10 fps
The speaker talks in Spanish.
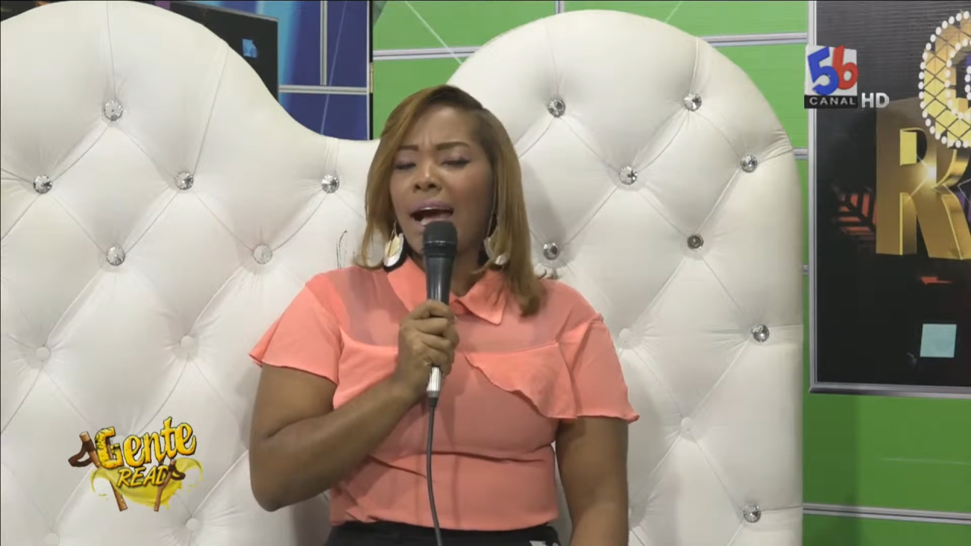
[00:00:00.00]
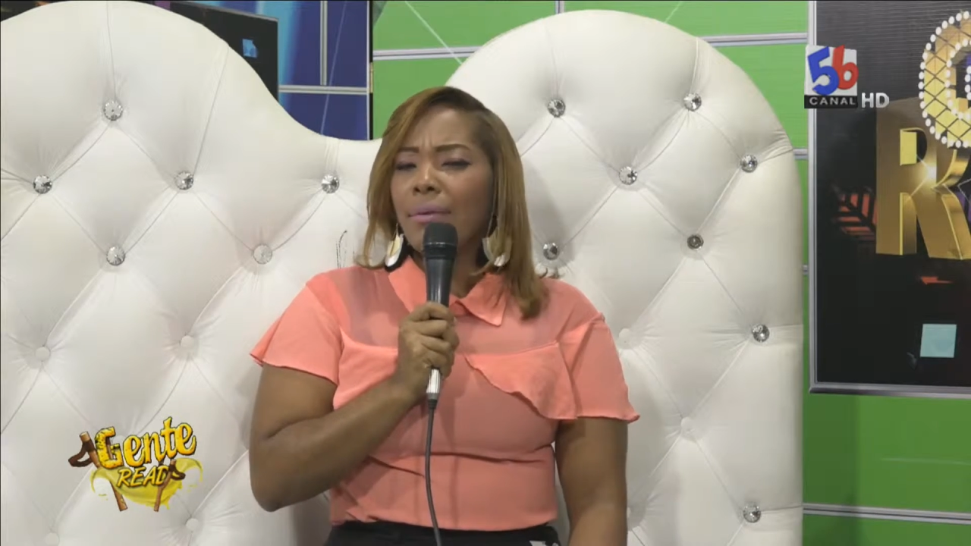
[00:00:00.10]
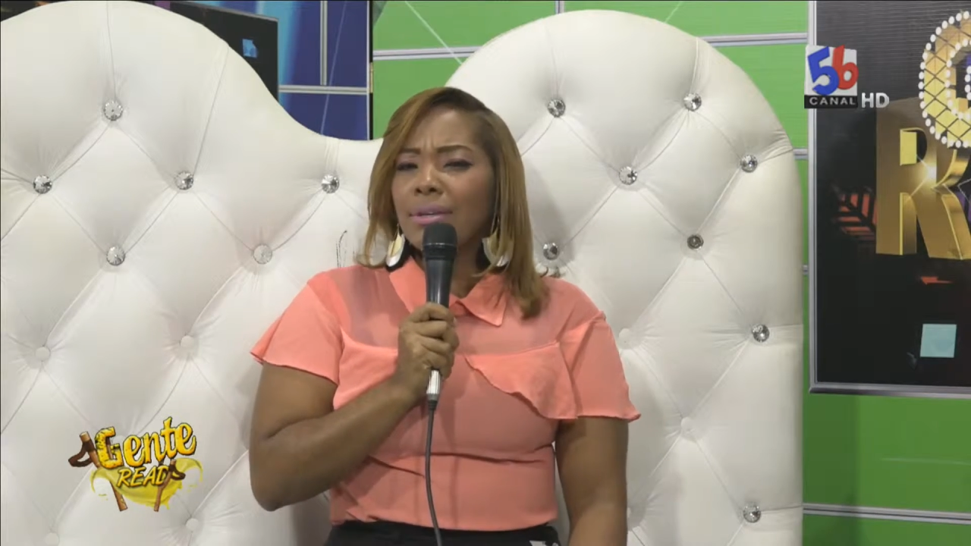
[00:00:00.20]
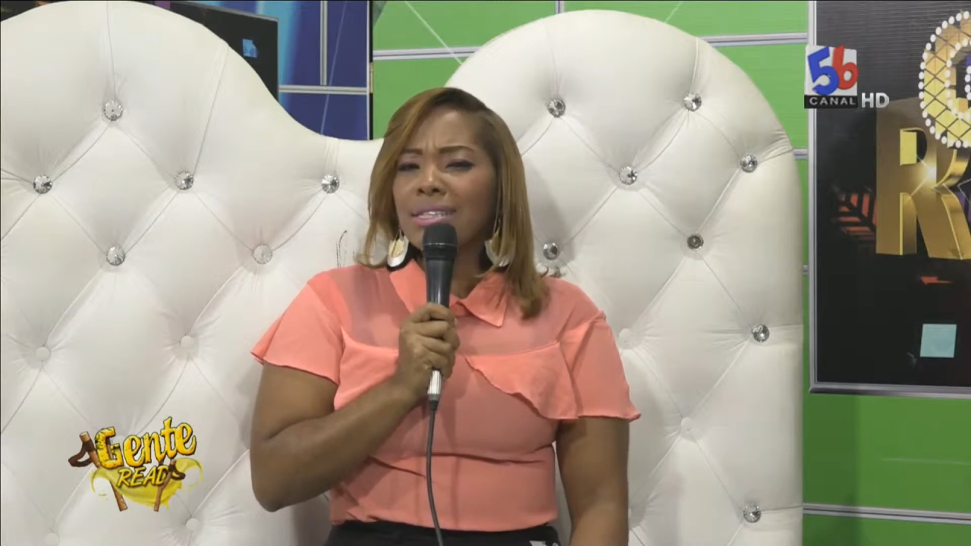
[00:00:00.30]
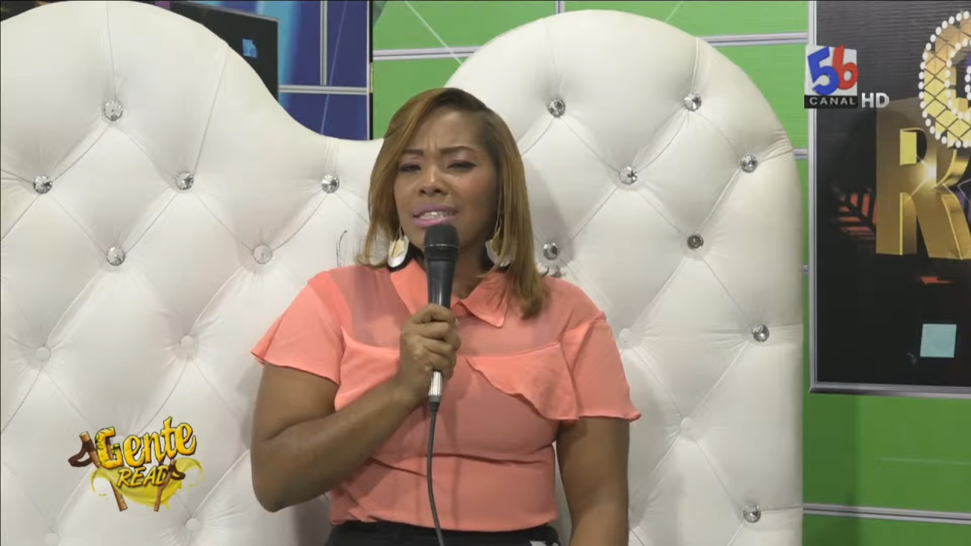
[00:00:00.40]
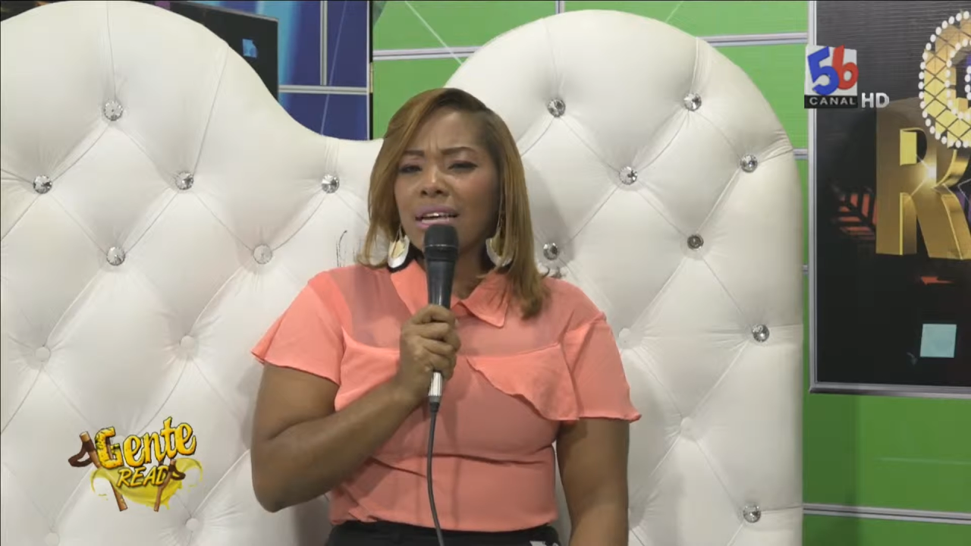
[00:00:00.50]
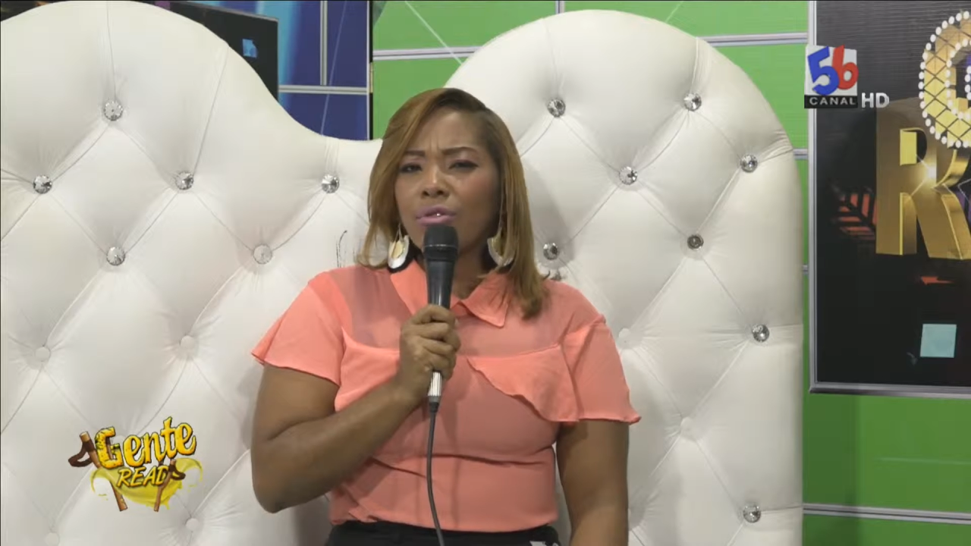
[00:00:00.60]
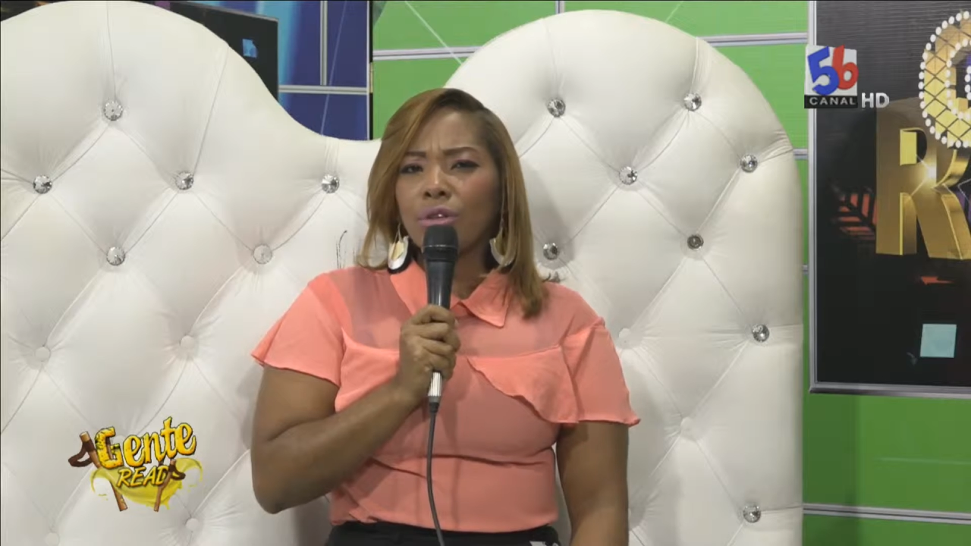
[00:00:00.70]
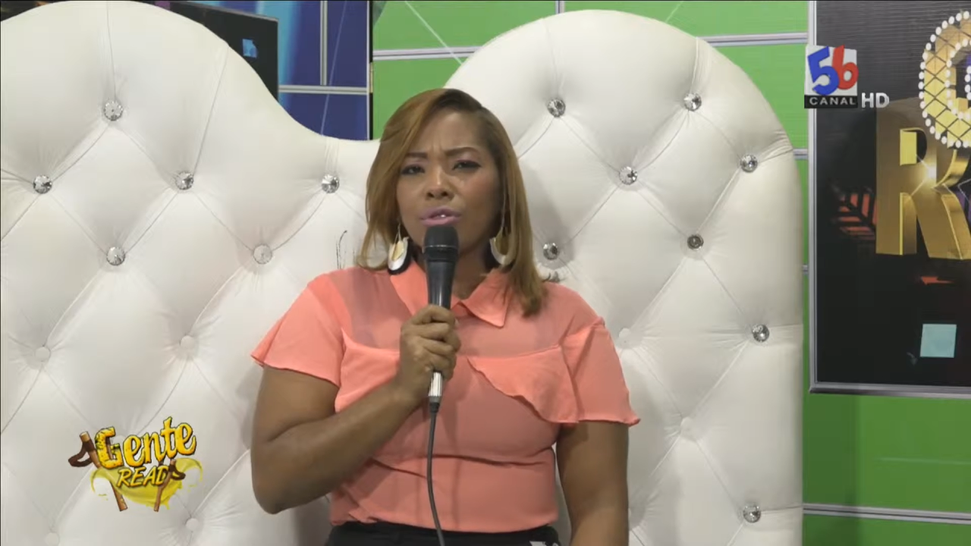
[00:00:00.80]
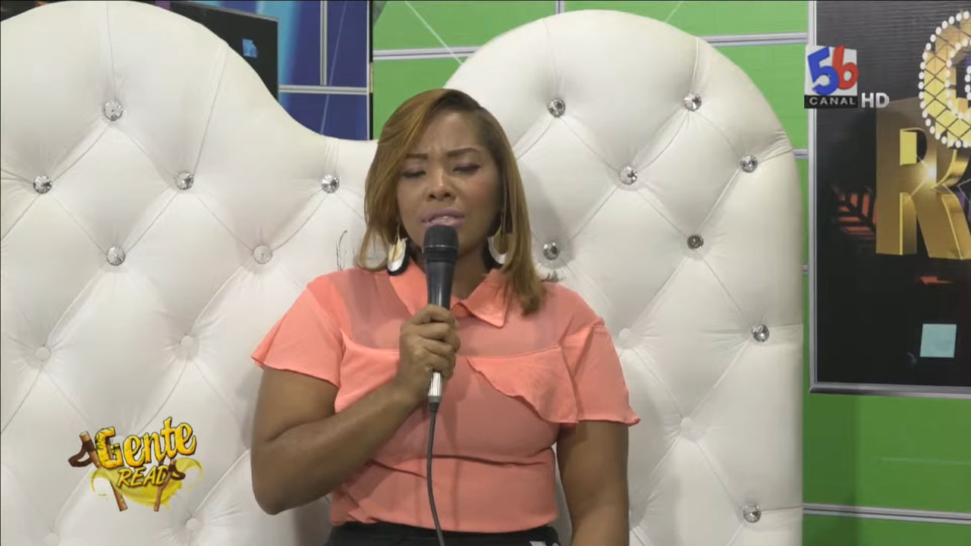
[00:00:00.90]
Hay veces
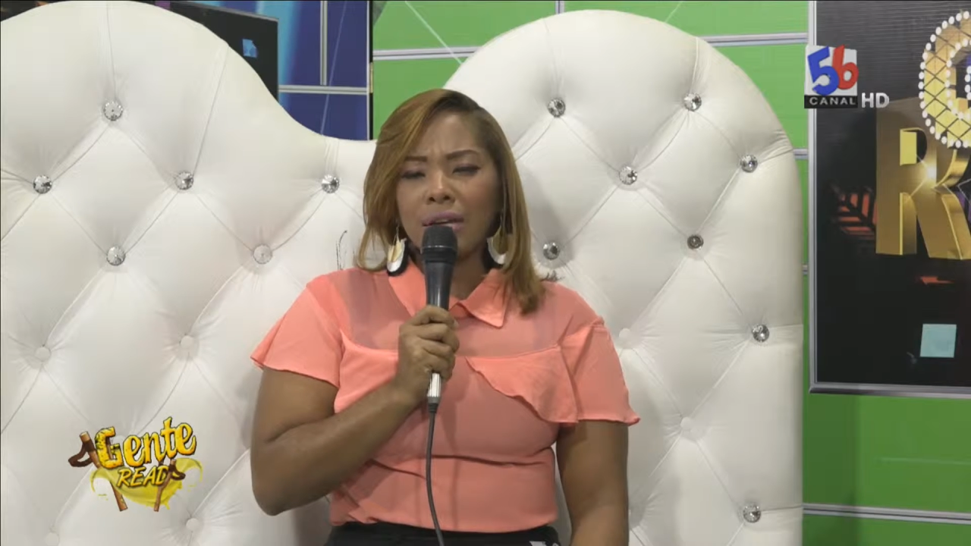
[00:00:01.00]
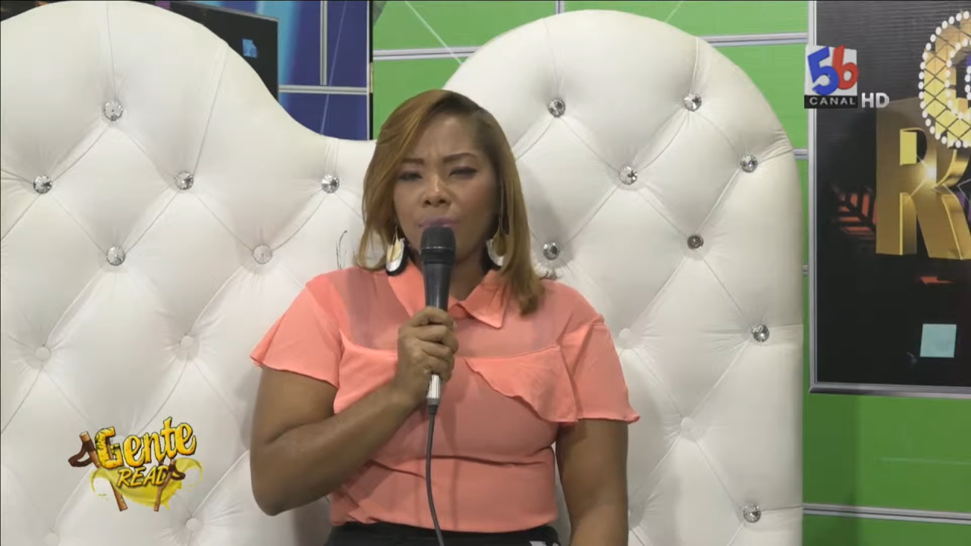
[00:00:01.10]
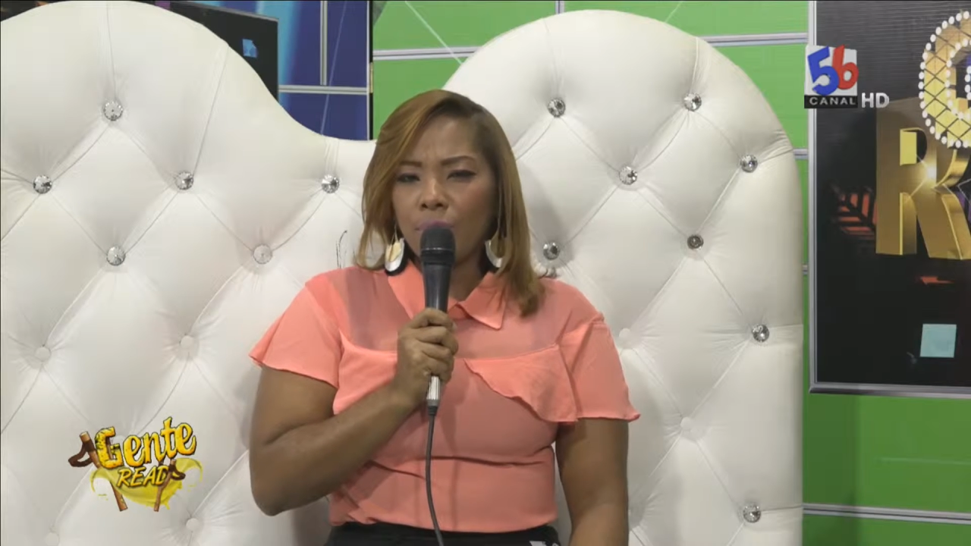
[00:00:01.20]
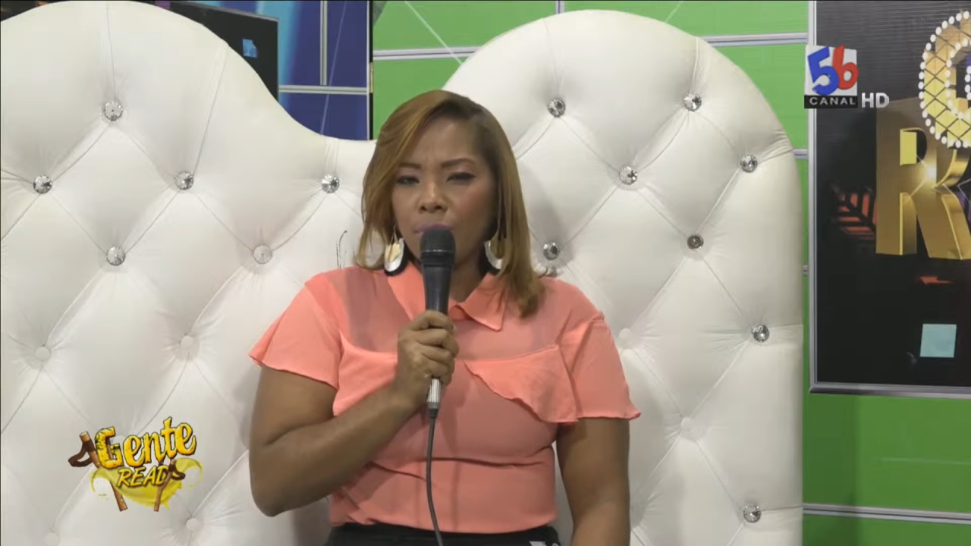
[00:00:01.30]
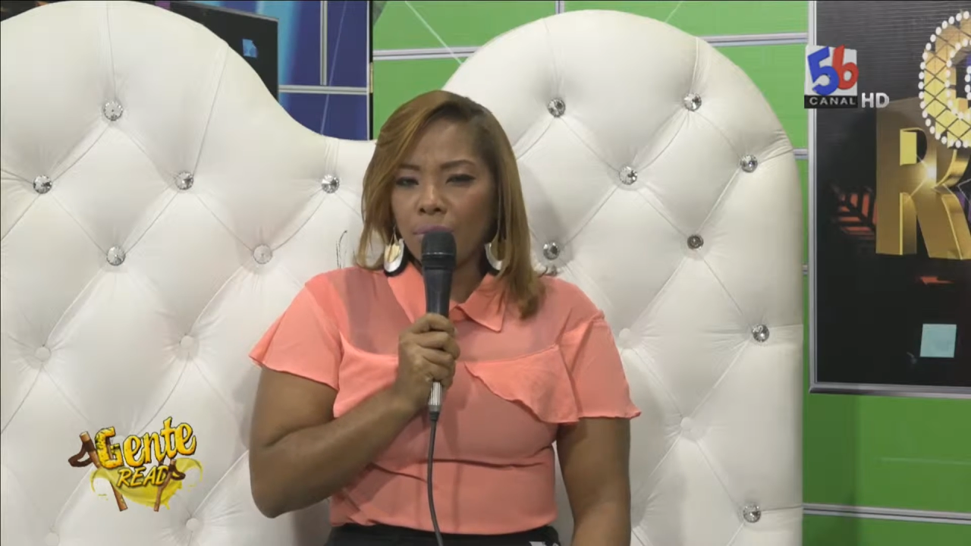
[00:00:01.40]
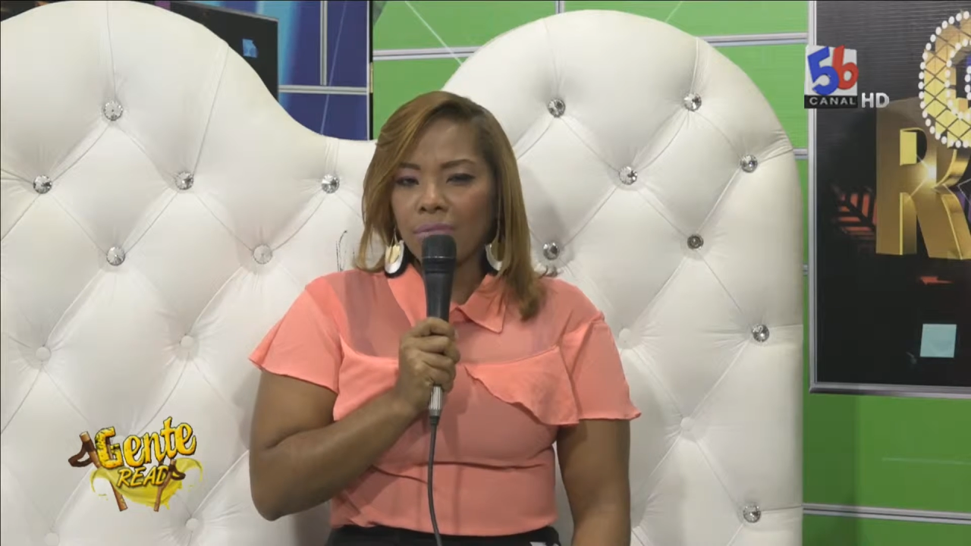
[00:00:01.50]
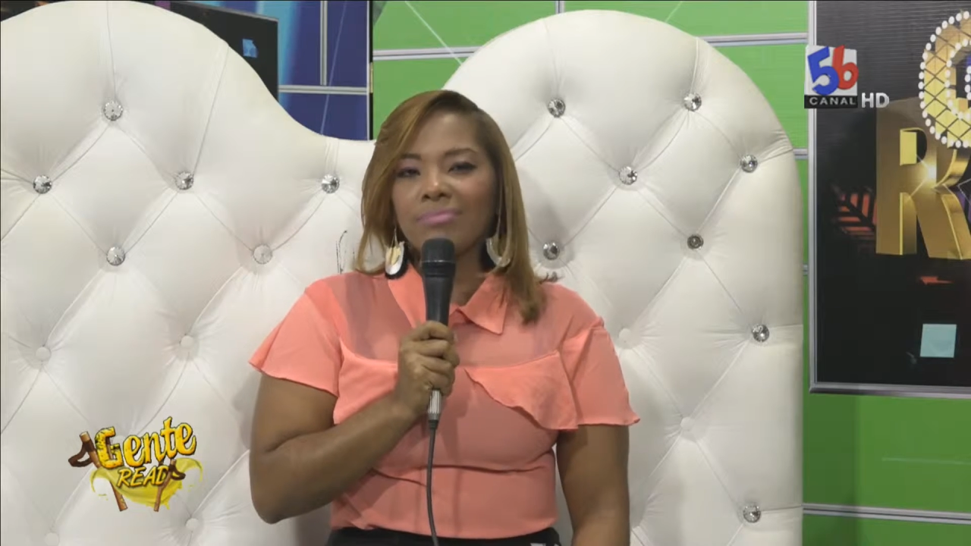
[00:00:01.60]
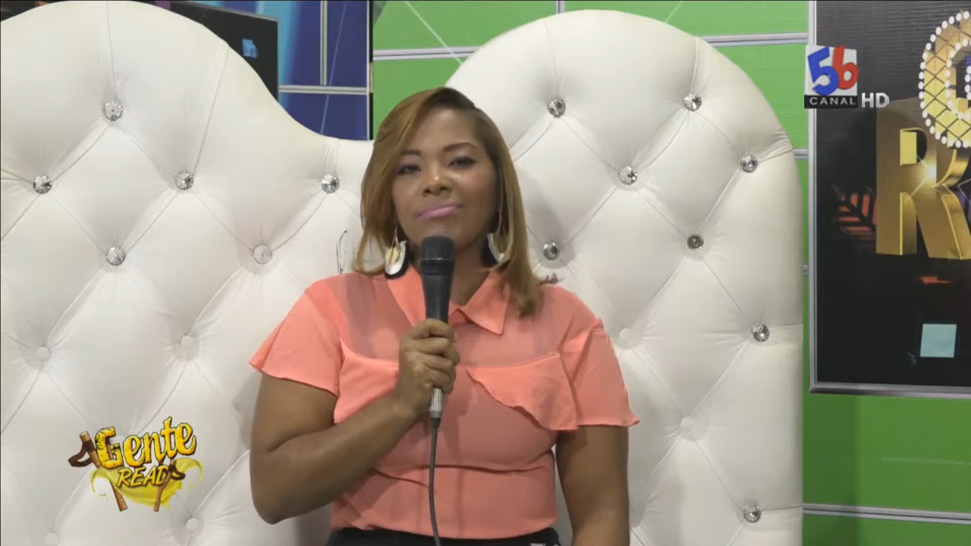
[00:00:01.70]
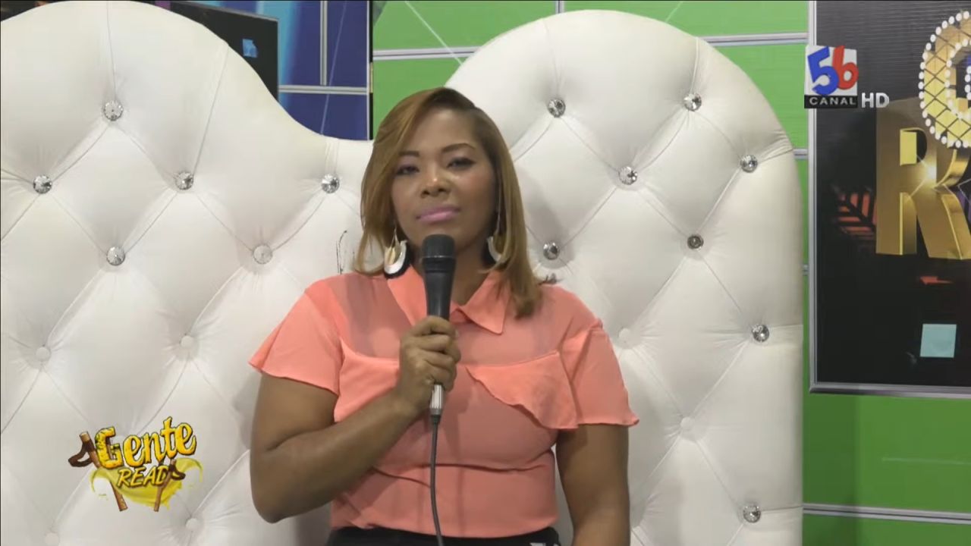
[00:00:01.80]
que cuando estamos